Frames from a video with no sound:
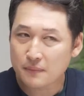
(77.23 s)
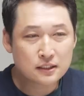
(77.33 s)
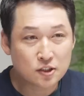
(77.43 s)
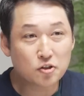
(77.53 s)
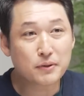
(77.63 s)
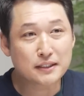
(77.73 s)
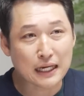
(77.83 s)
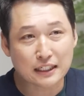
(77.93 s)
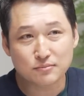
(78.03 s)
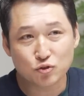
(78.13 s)
기업의
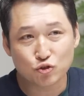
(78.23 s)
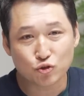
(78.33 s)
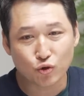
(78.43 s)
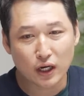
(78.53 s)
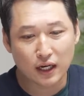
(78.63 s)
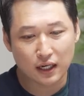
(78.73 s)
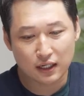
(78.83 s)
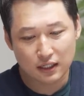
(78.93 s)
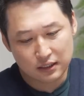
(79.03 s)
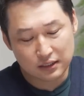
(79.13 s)
자금 구조가
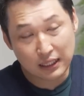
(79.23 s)
이